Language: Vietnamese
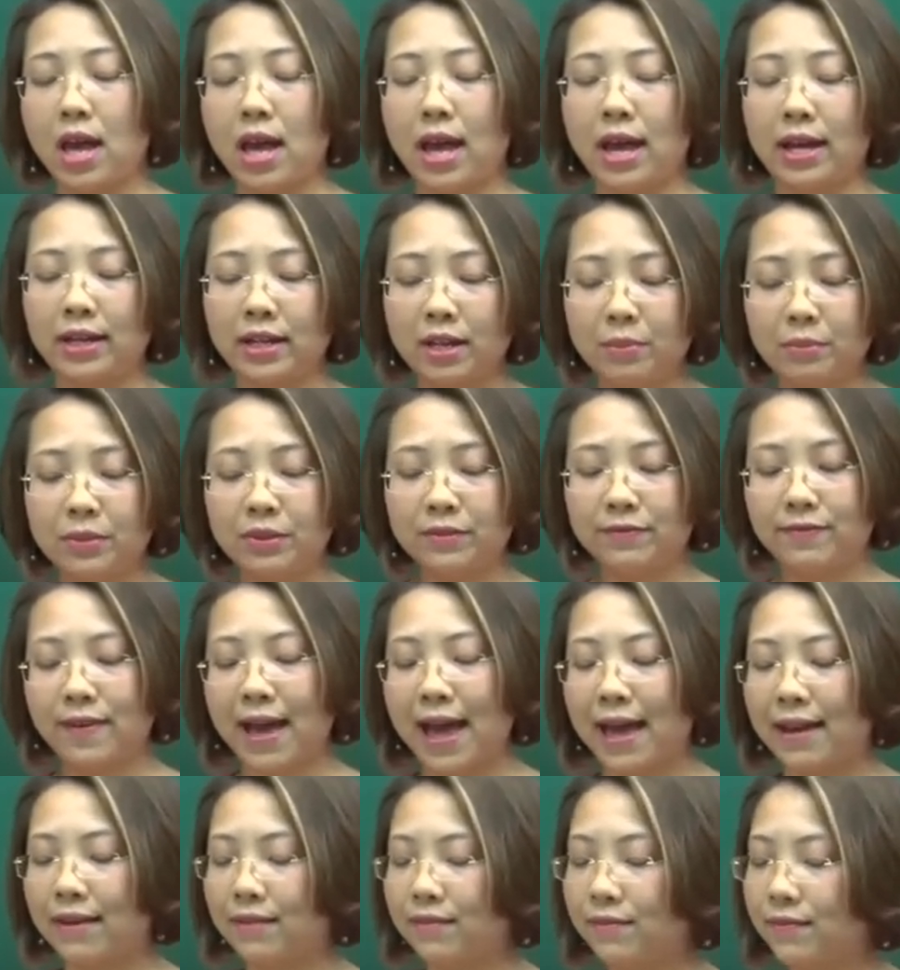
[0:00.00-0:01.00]
and number
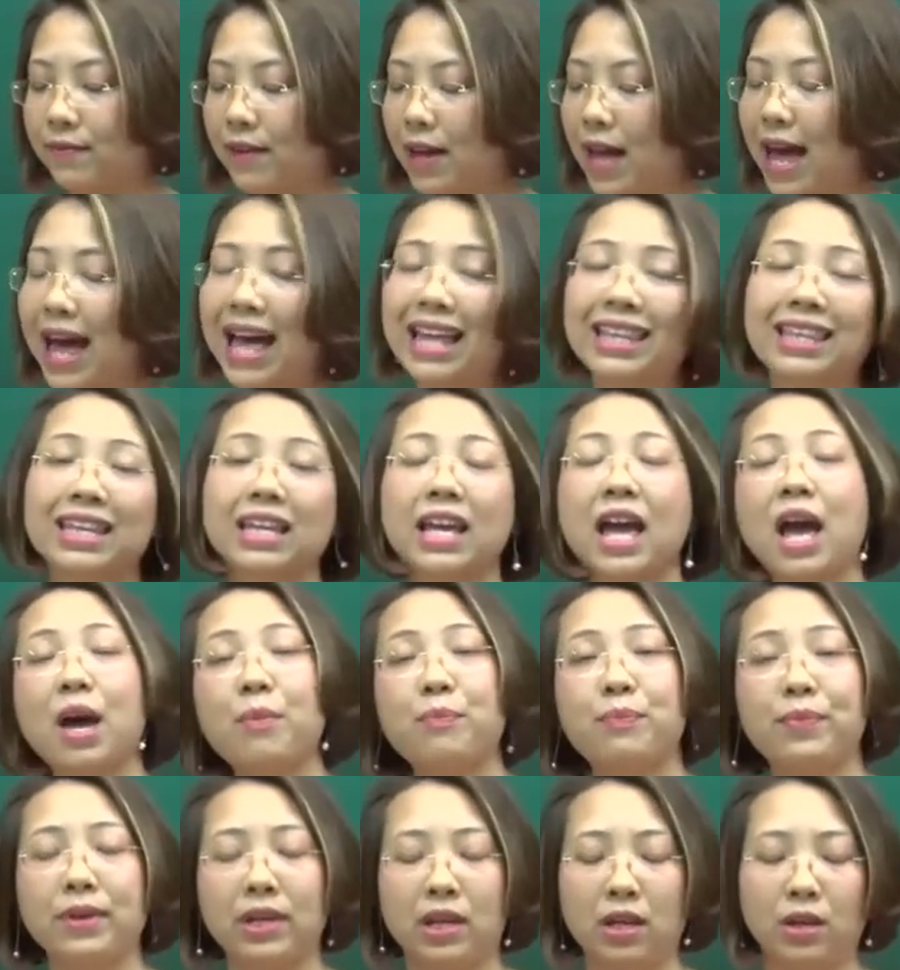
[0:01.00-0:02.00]
five are they
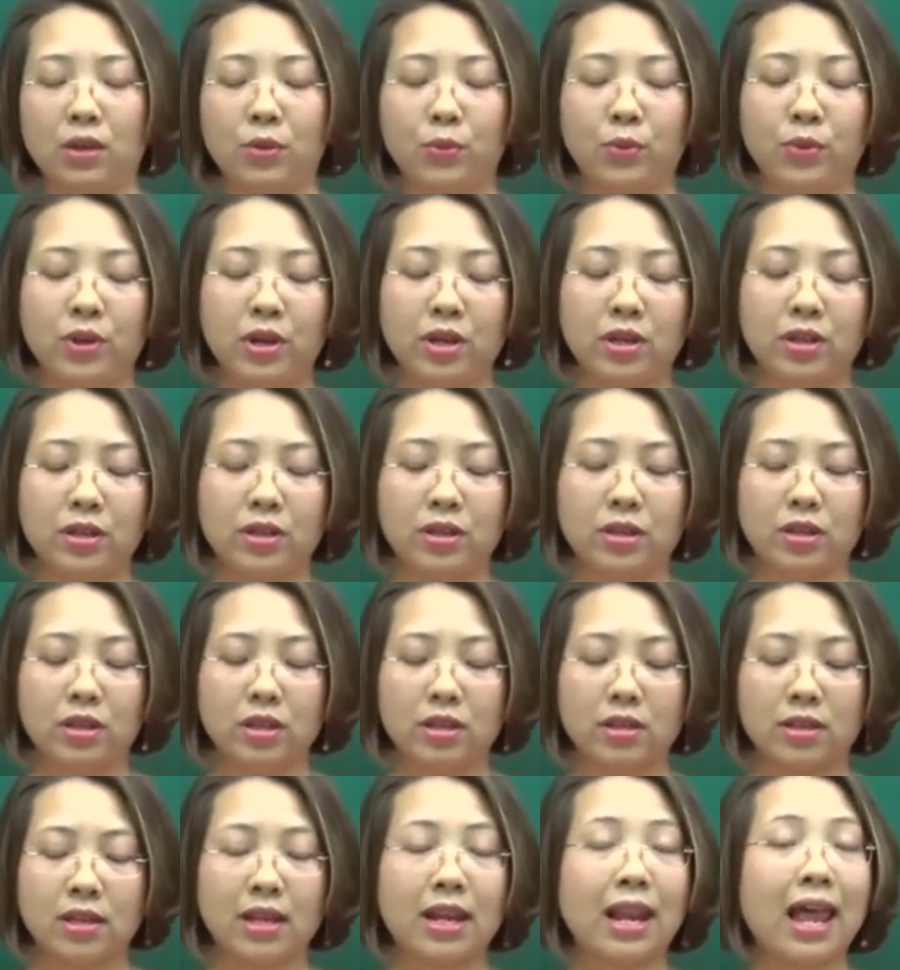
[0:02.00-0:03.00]
happy with
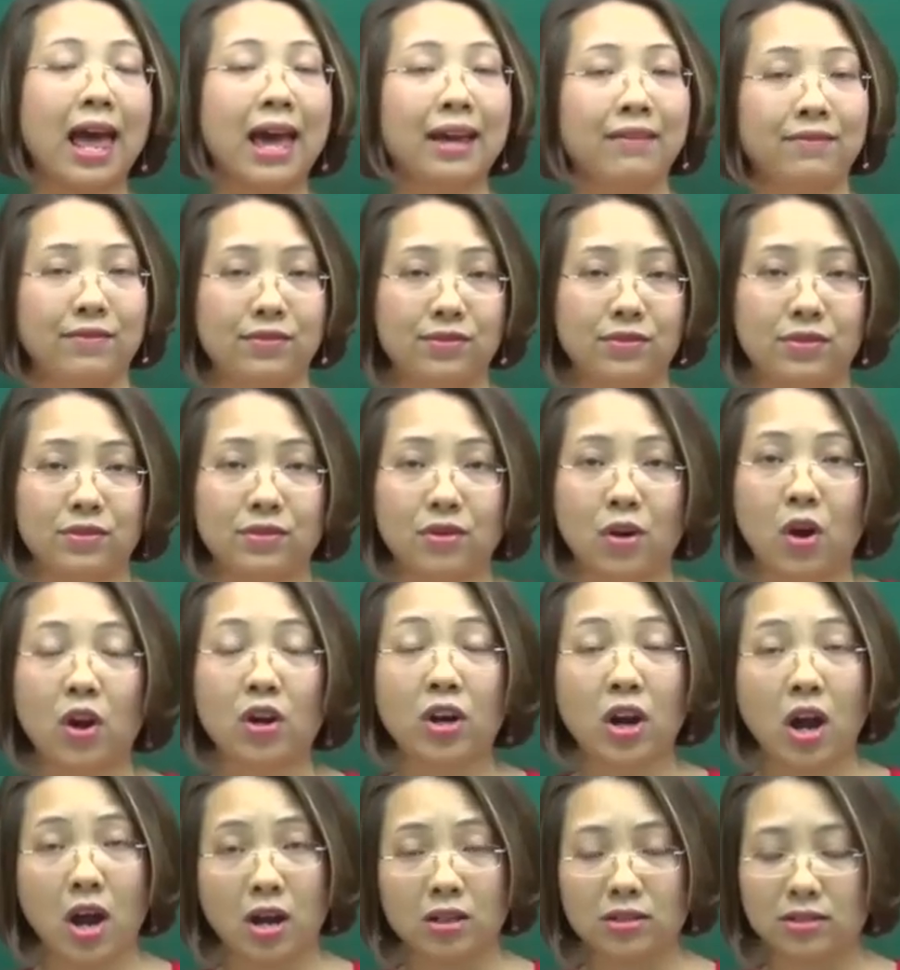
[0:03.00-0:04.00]
their lives or
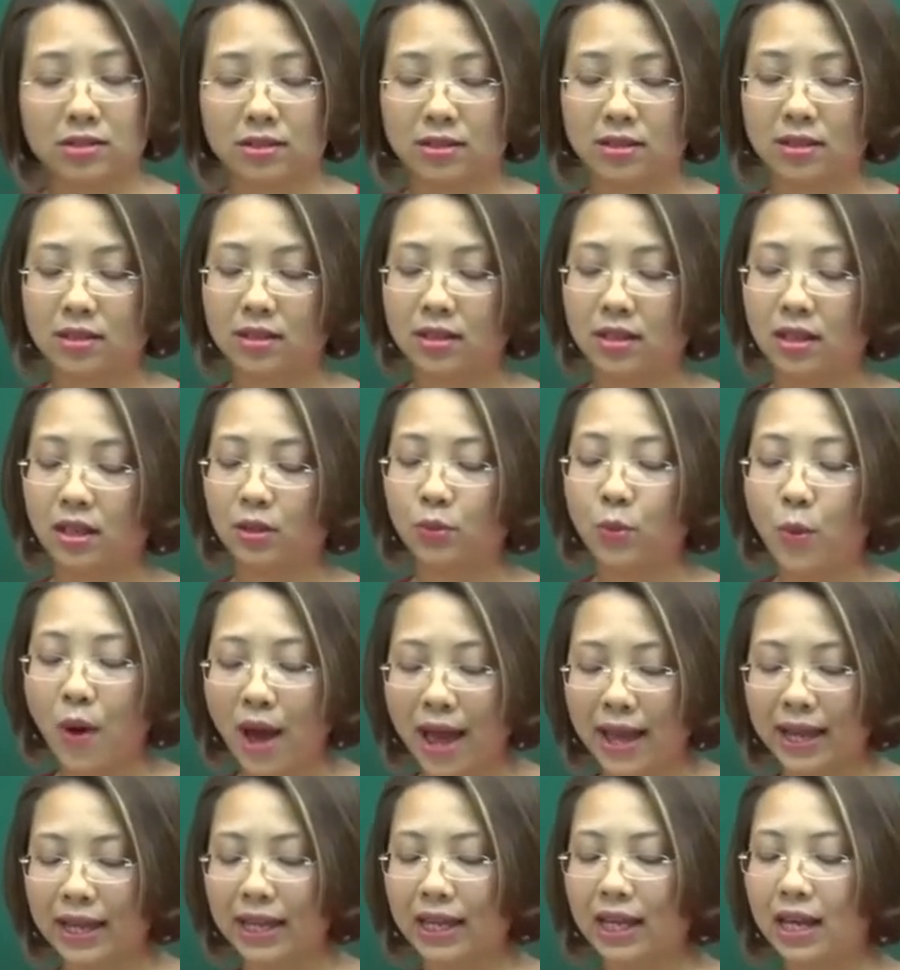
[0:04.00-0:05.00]
not and
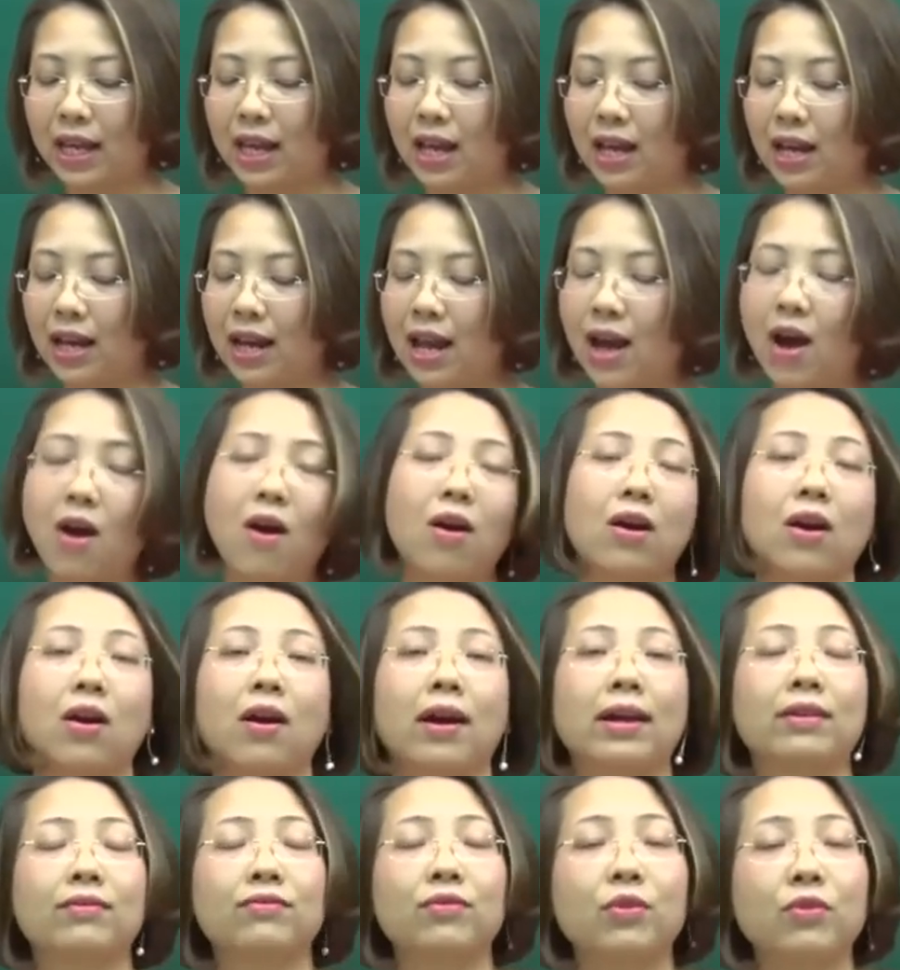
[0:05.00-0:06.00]
why là họ có
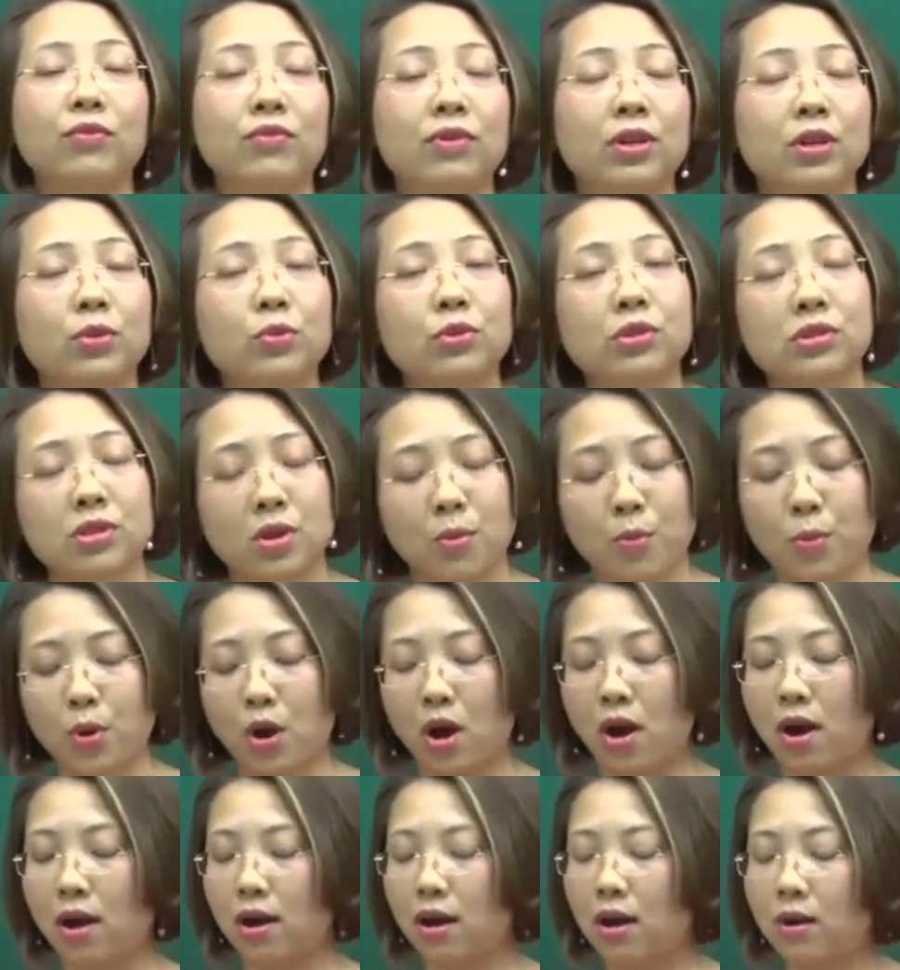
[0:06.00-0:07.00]
hạnh phúc với cuộc sống của
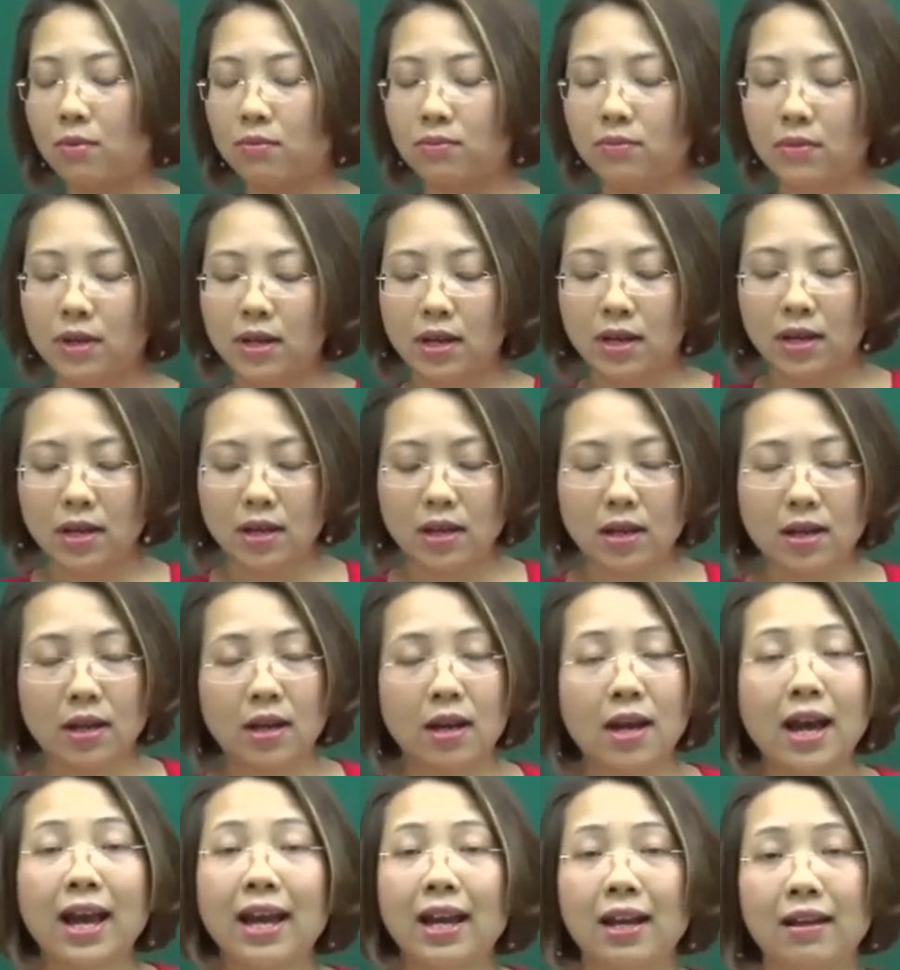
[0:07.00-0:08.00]
họ không
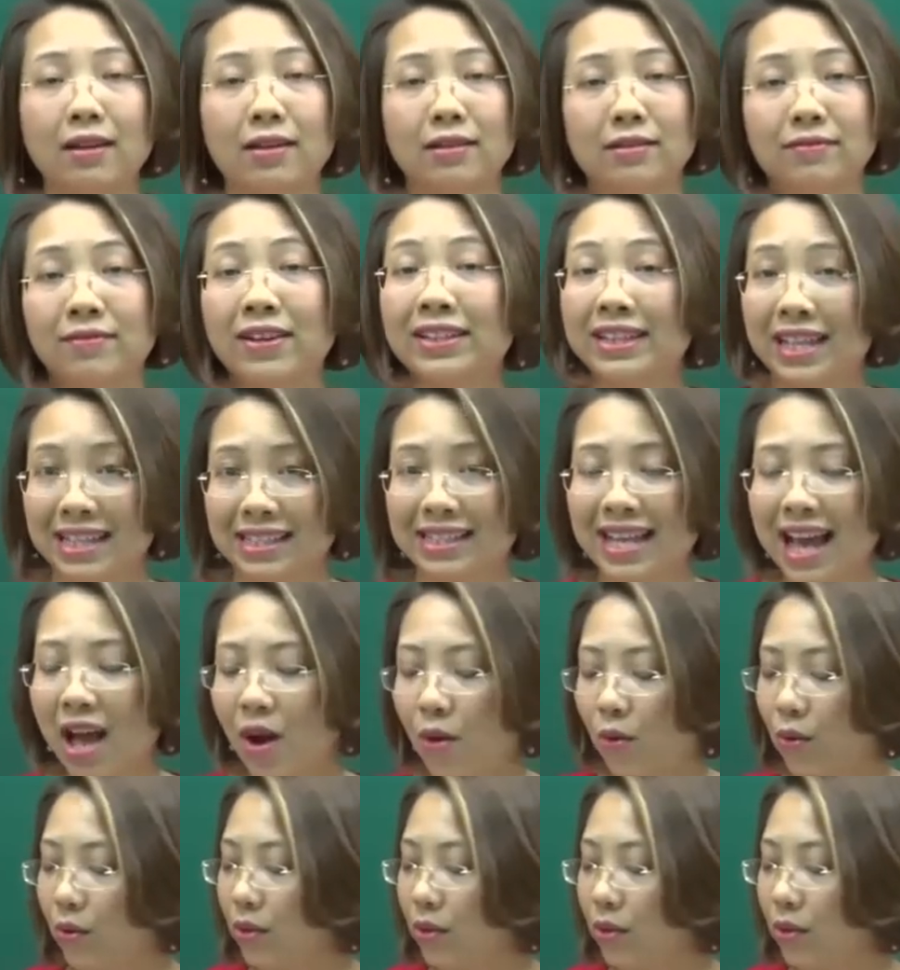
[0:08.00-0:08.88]
à, và tại sao